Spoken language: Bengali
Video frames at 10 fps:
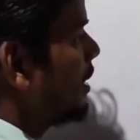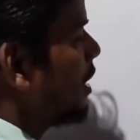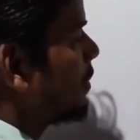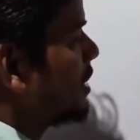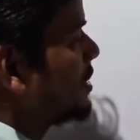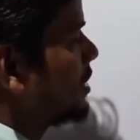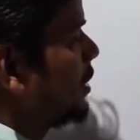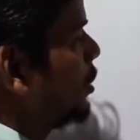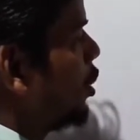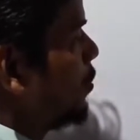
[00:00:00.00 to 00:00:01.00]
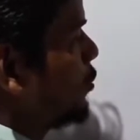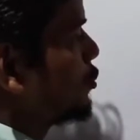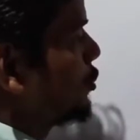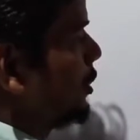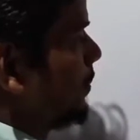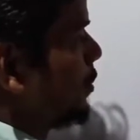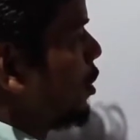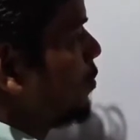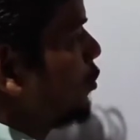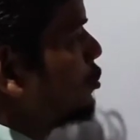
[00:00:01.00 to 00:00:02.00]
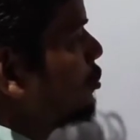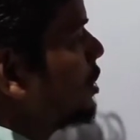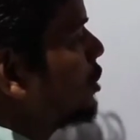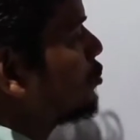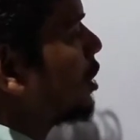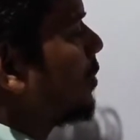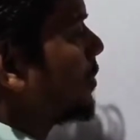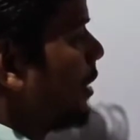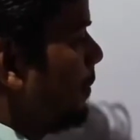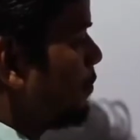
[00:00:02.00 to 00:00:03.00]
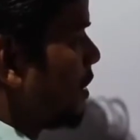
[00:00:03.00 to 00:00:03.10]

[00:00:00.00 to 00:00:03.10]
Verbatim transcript: এটা আমরা নিচ্ছি পঁয়ষট্টি পঁয়ষট্টিকে যদি আমরা